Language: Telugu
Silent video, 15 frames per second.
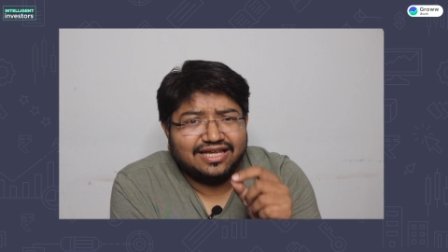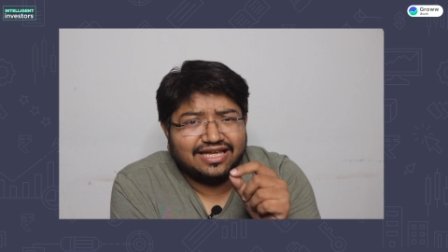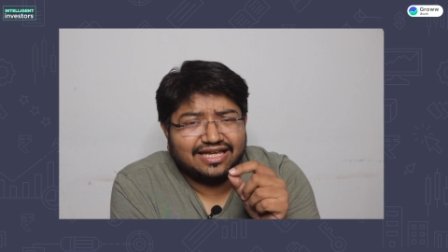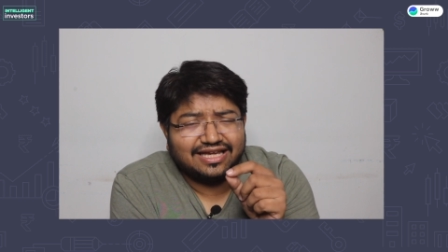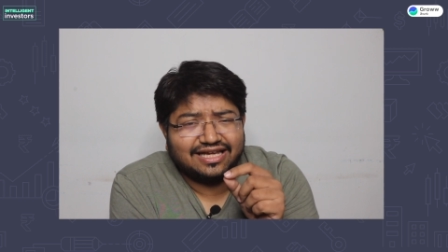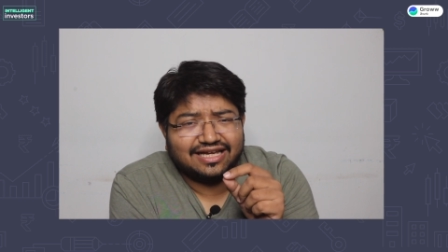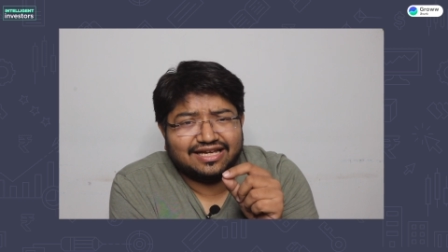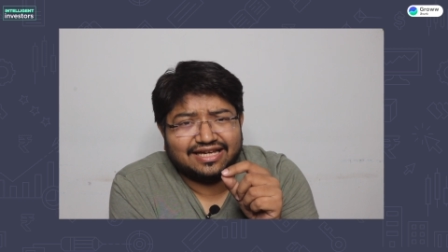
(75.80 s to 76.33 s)
ఈ
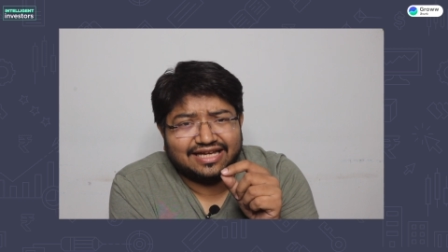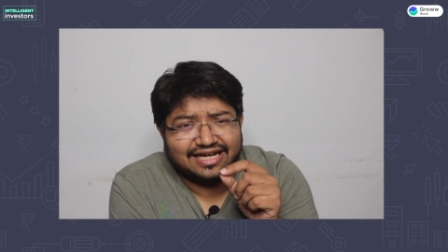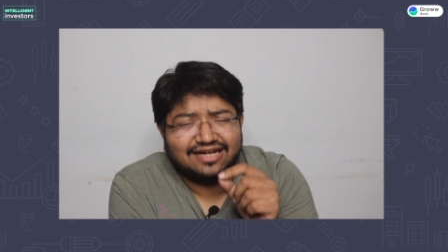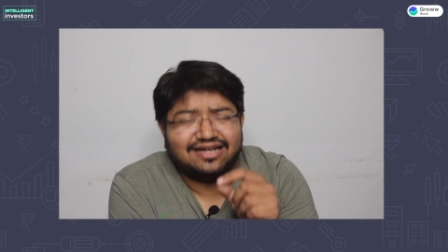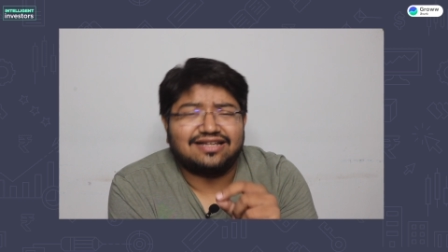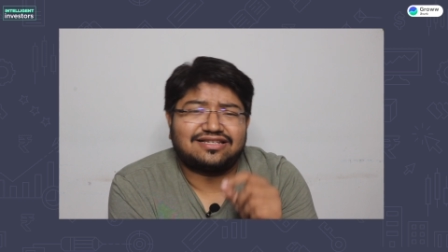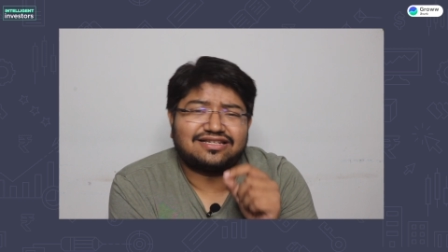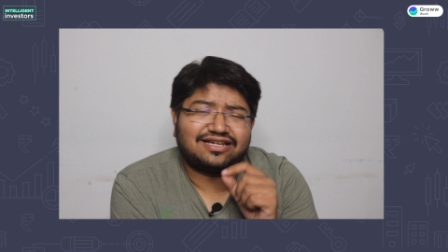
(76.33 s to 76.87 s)

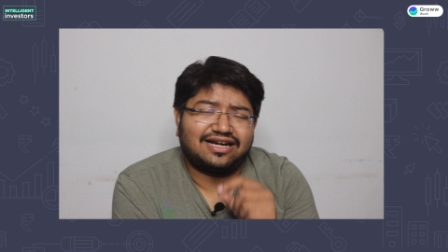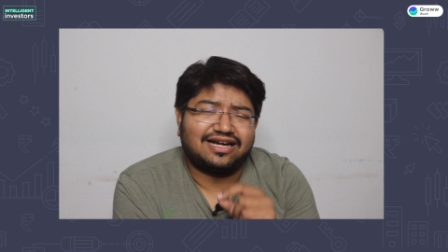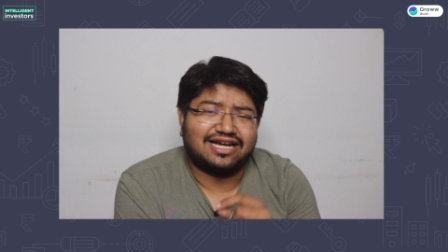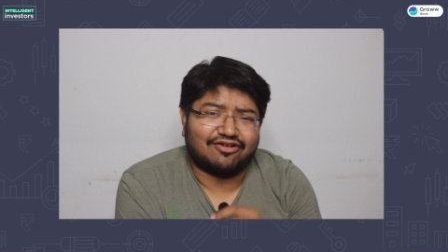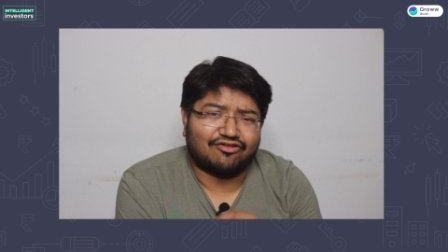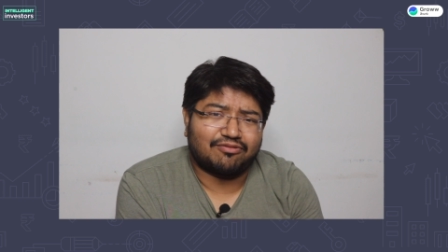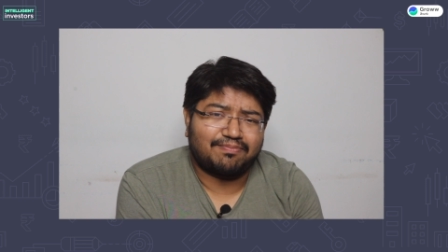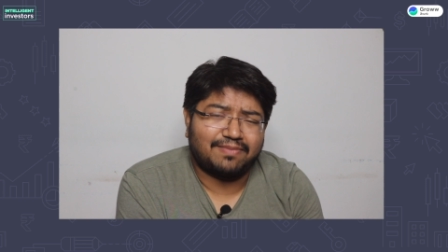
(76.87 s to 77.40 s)
ఇండస్ట్రియల్
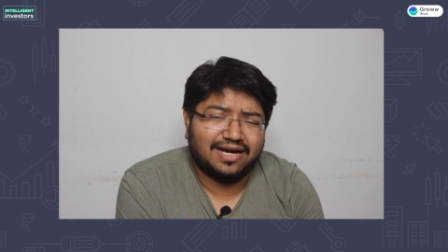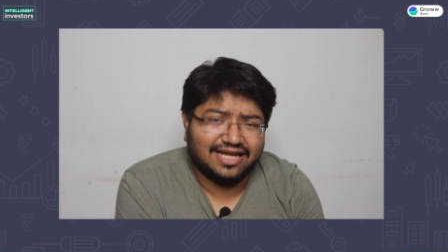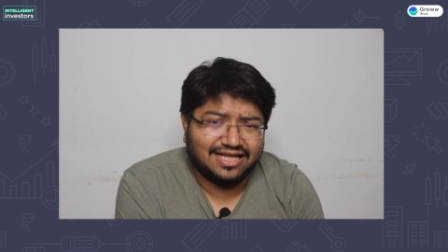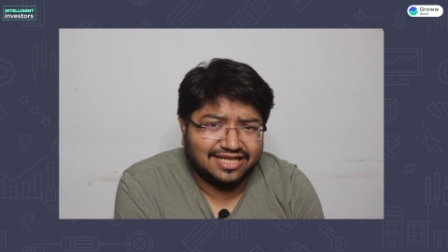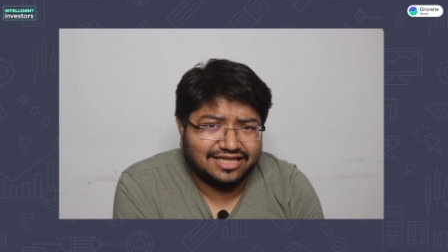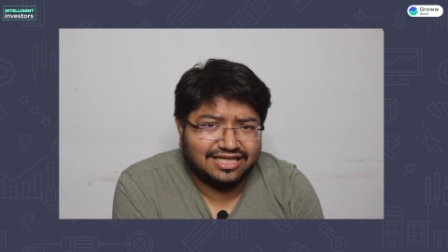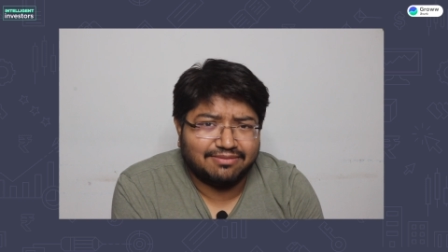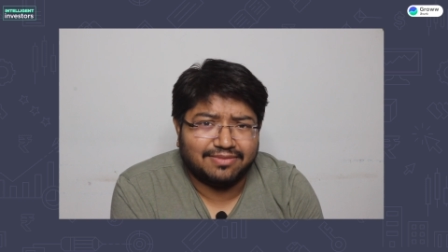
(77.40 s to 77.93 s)
డెవలప్మెంట్
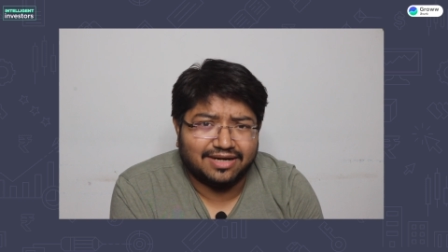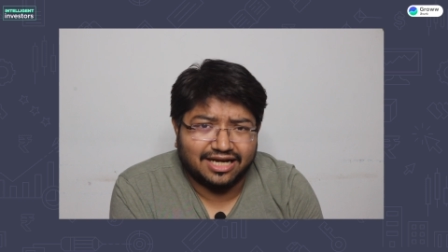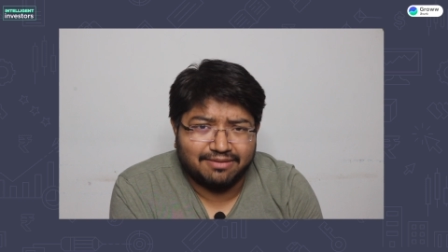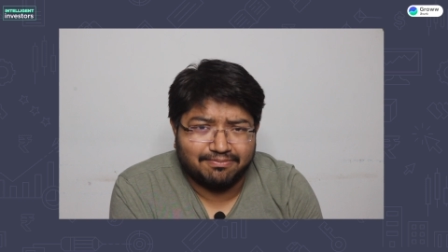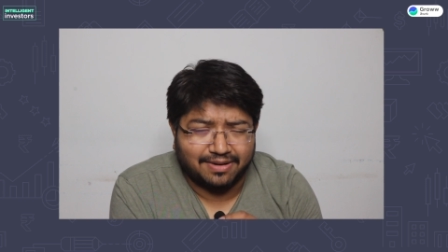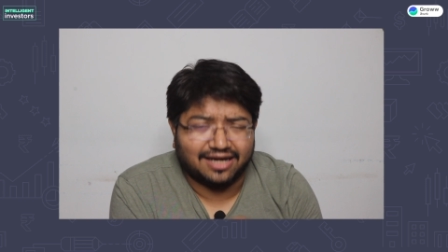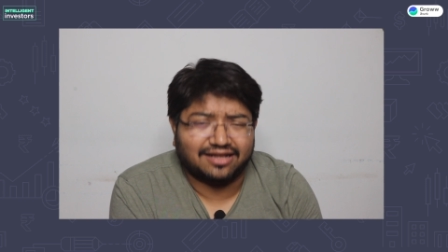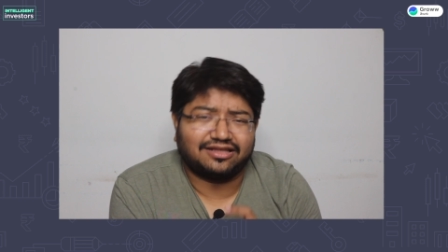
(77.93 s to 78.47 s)
ఏదైతే మనకి
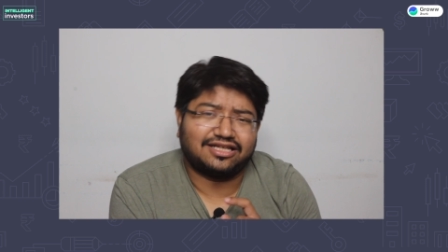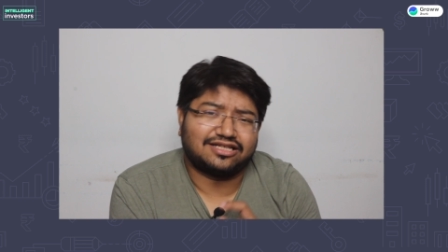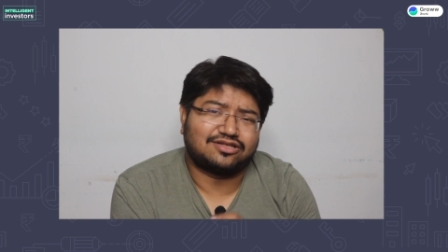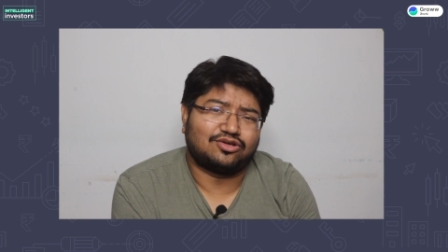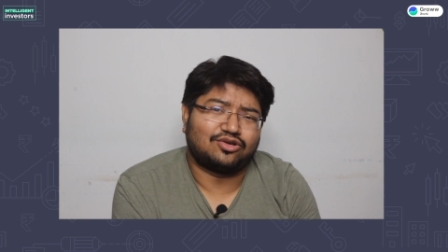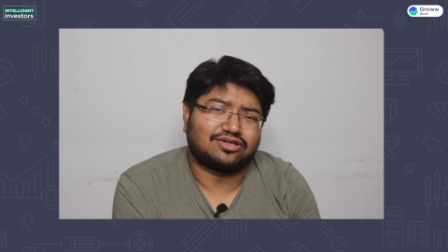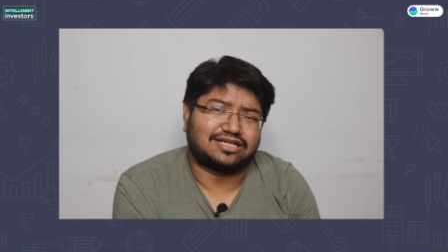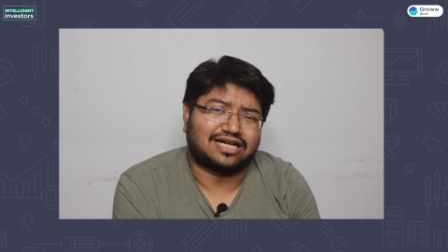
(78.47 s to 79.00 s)

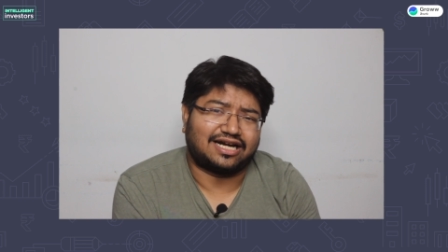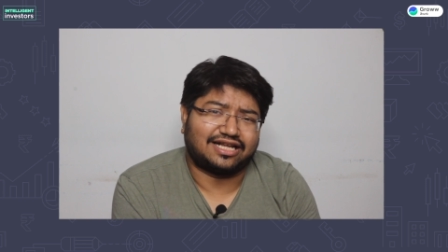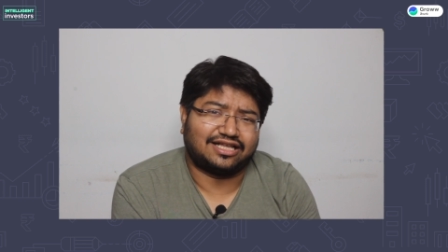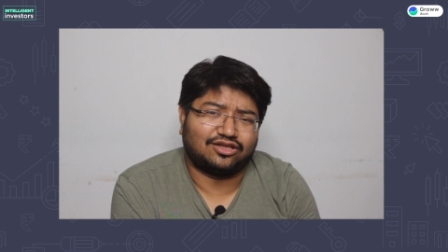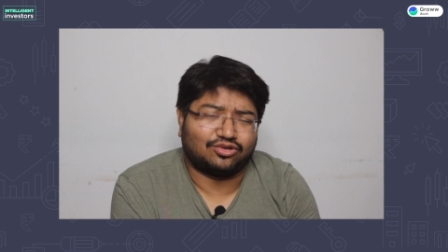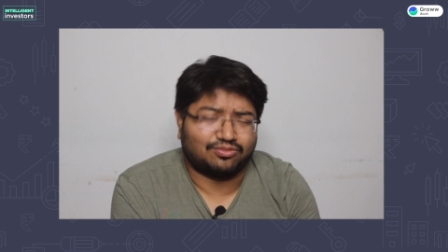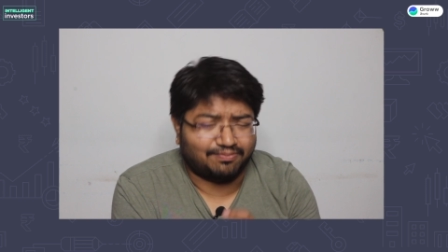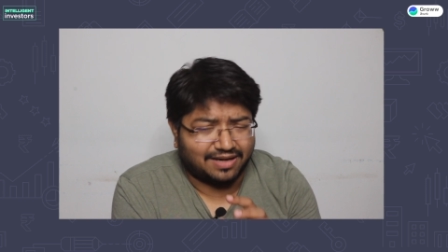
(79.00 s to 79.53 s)
భారతదేశంలో స్టార్ట్
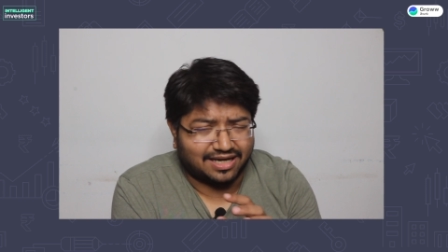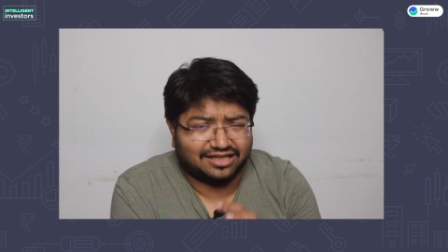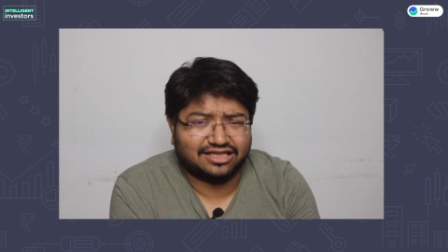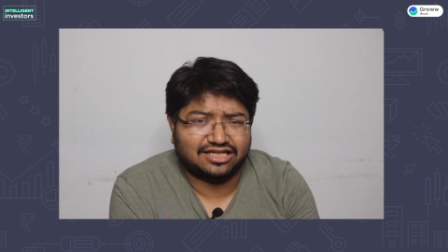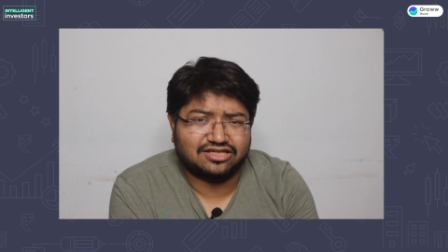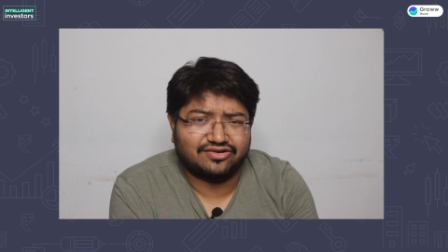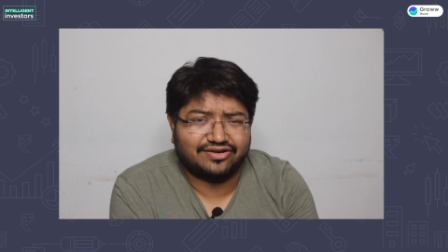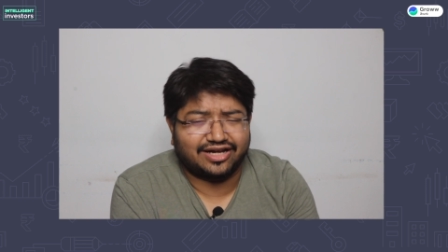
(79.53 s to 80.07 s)
అయిందో
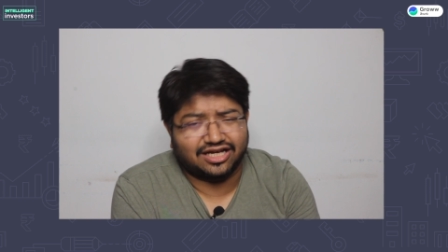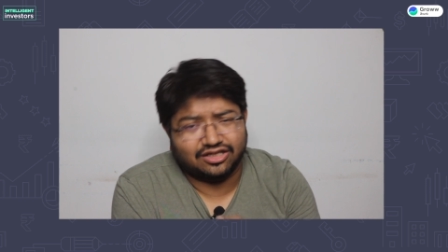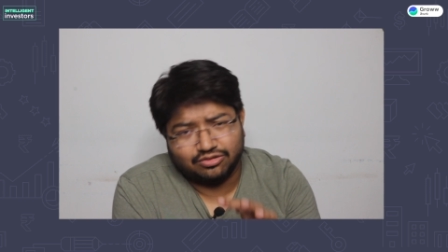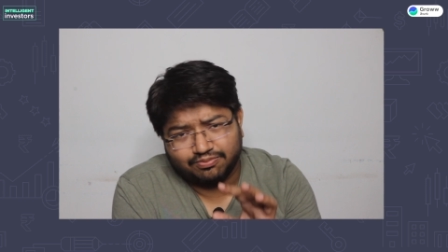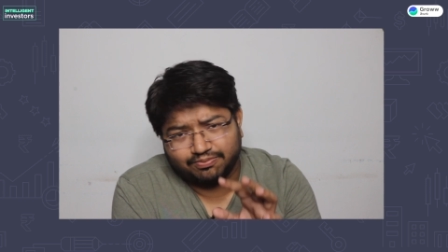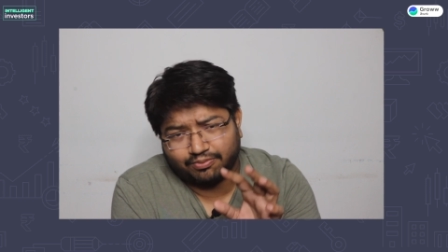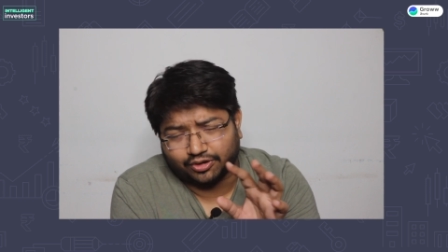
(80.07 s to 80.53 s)
భారతదేశమే కాదు